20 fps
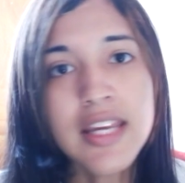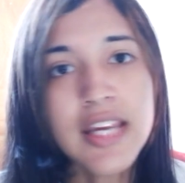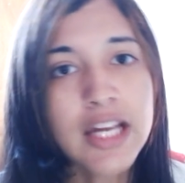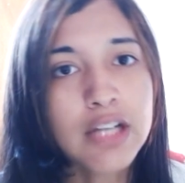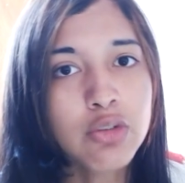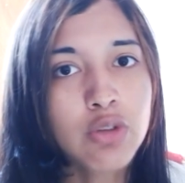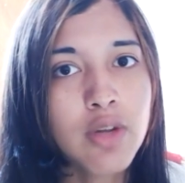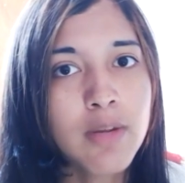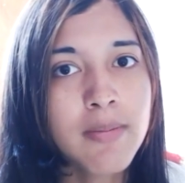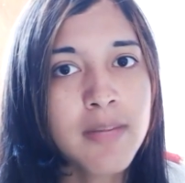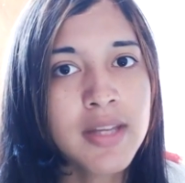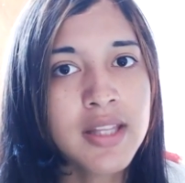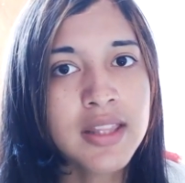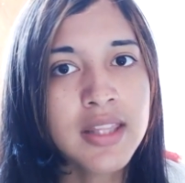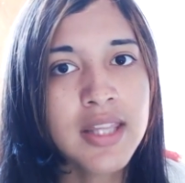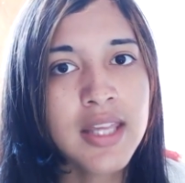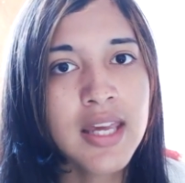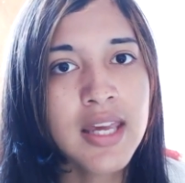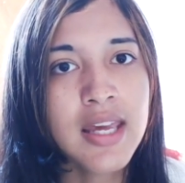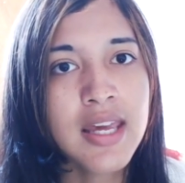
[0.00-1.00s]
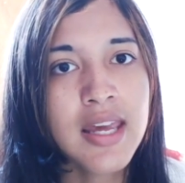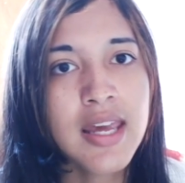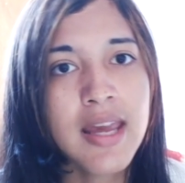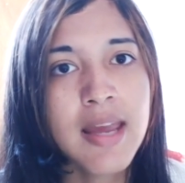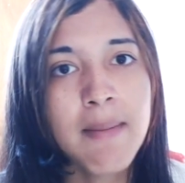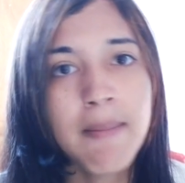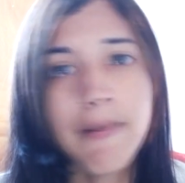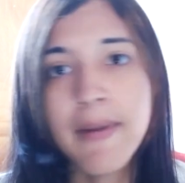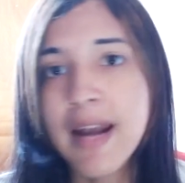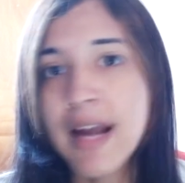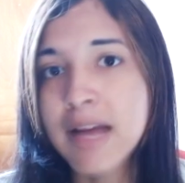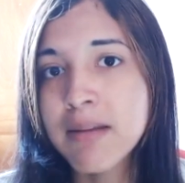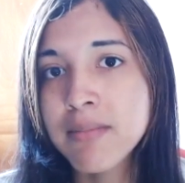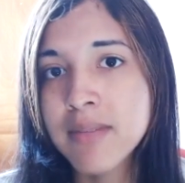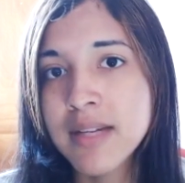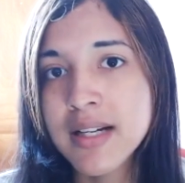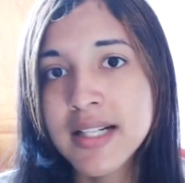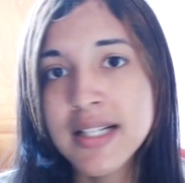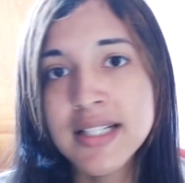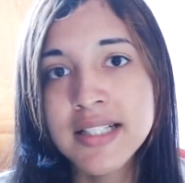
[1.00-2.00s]
y actualmente el
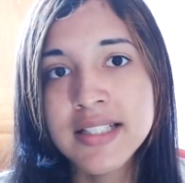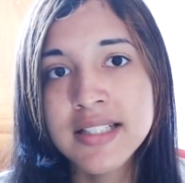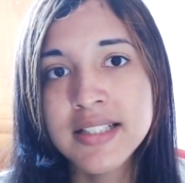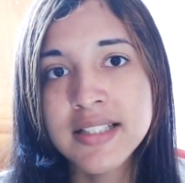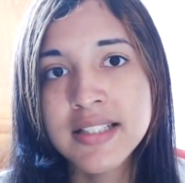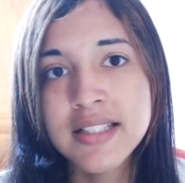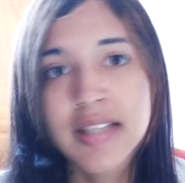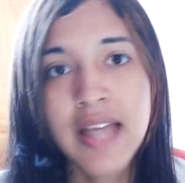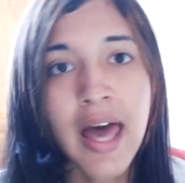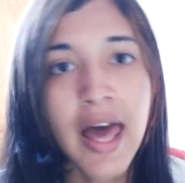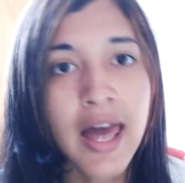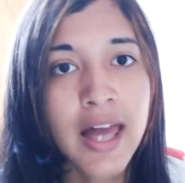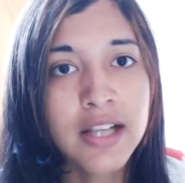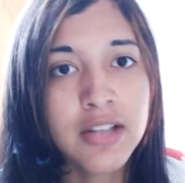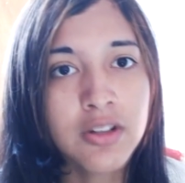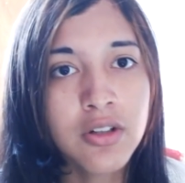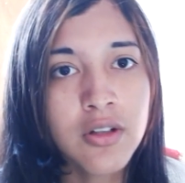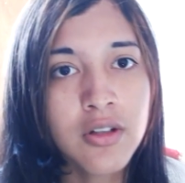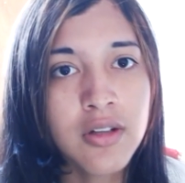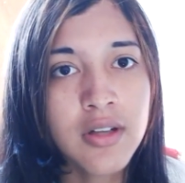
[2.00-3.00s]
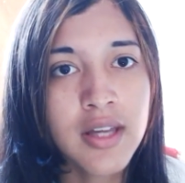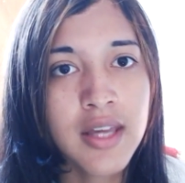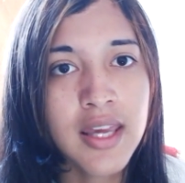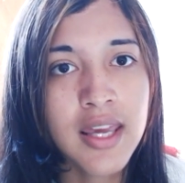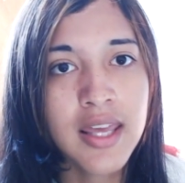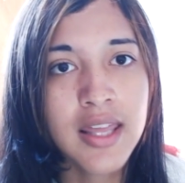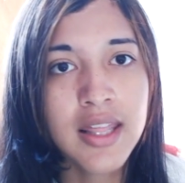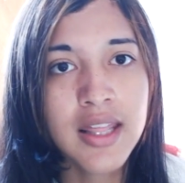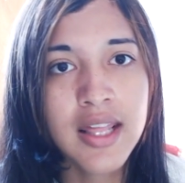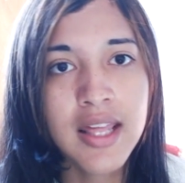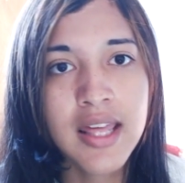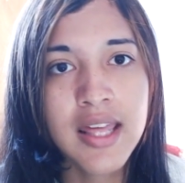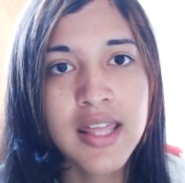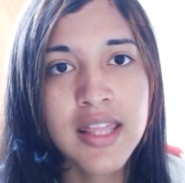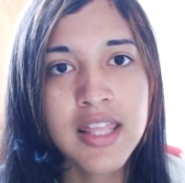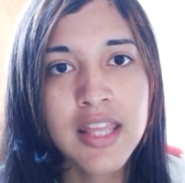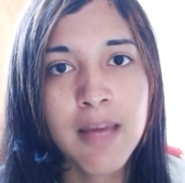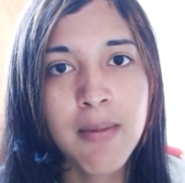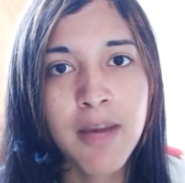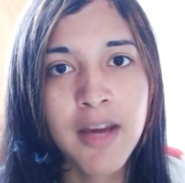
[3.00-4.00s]
plan más alto es
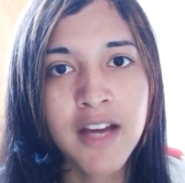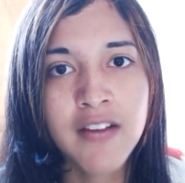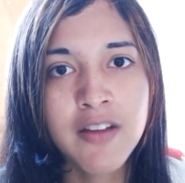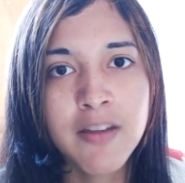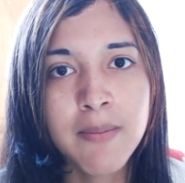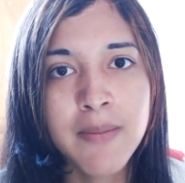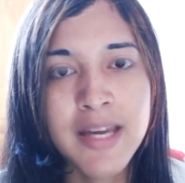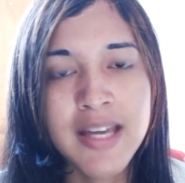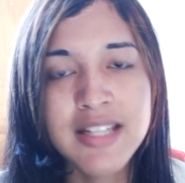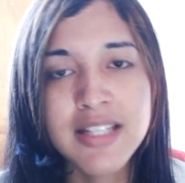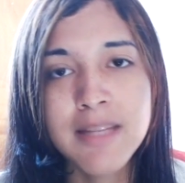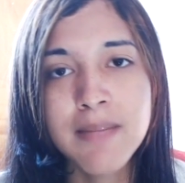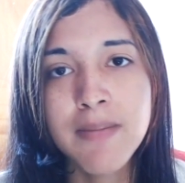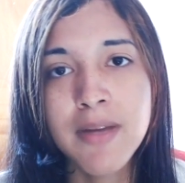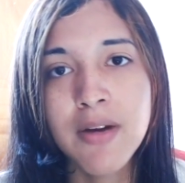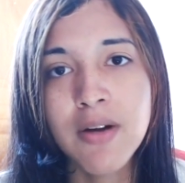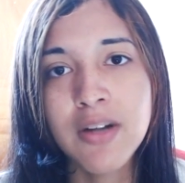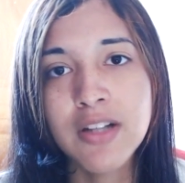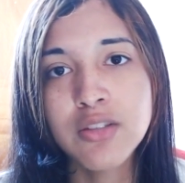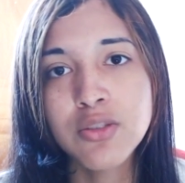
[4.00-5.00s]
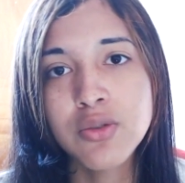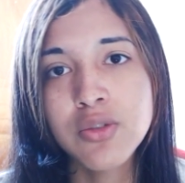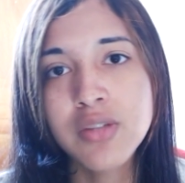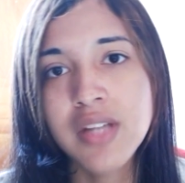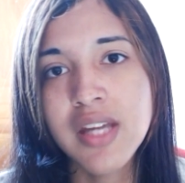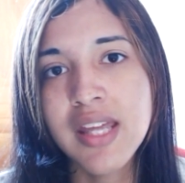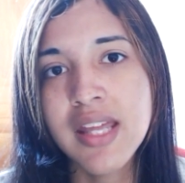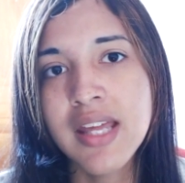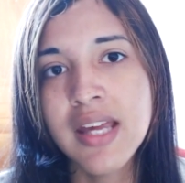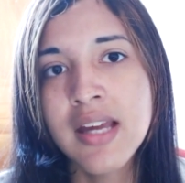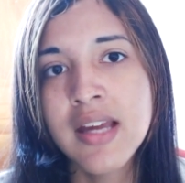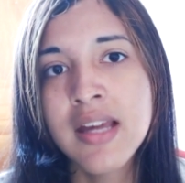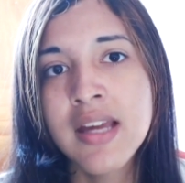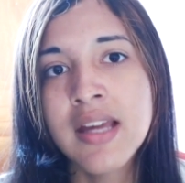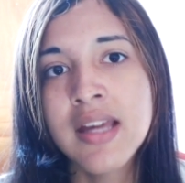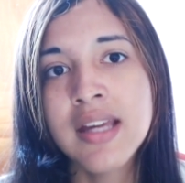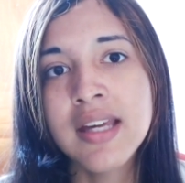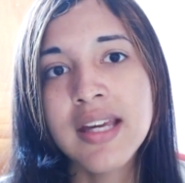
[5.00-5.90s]
de 10 Mbps, pero ¿qué sucede?